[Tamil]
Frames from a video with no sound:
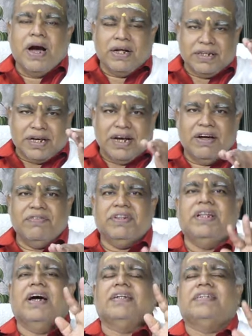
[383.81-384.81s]
அதுக்கெல்லாம்
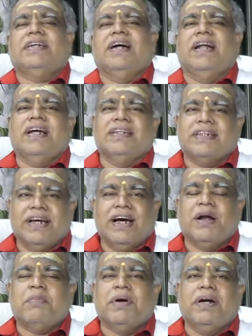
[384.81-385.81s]
வித்தியார்த்திகளை
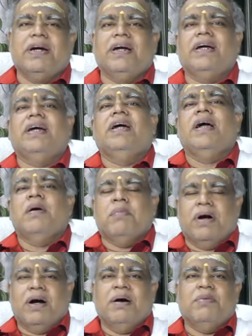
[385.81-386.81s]
தயார் பண்ணிட்டு
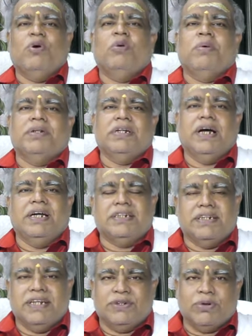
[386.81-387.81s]

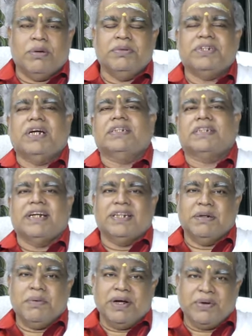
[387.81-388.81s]
மகாமகோபாத்தியாய சுவாமி சாஸ்திரி
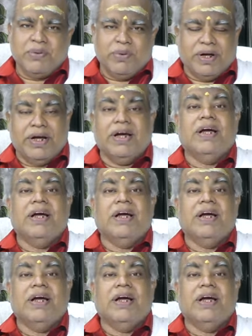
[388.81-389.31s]
அந்த மாதிரி கூடிய